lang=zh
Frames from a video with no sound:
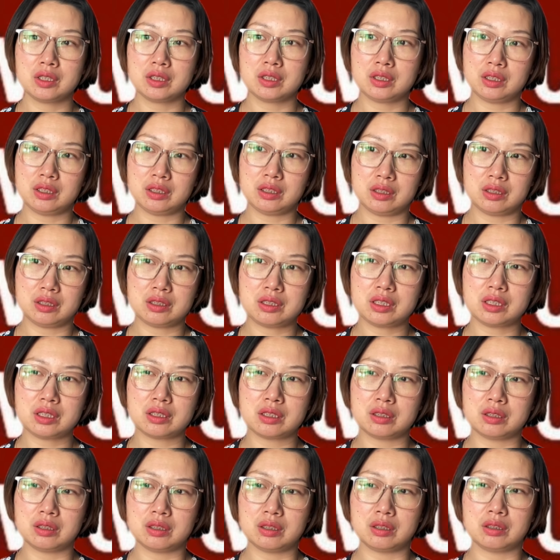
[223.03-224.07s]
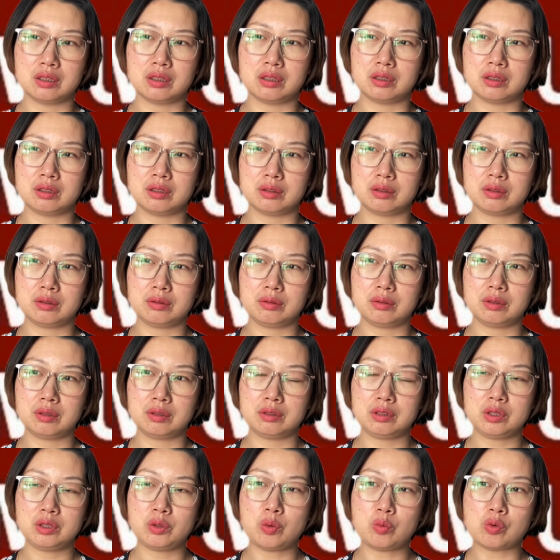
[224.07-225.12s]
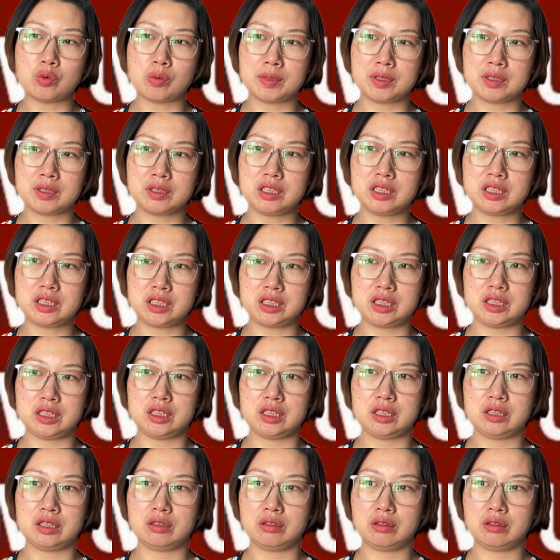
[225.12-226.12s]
呃，这个因为我们一起，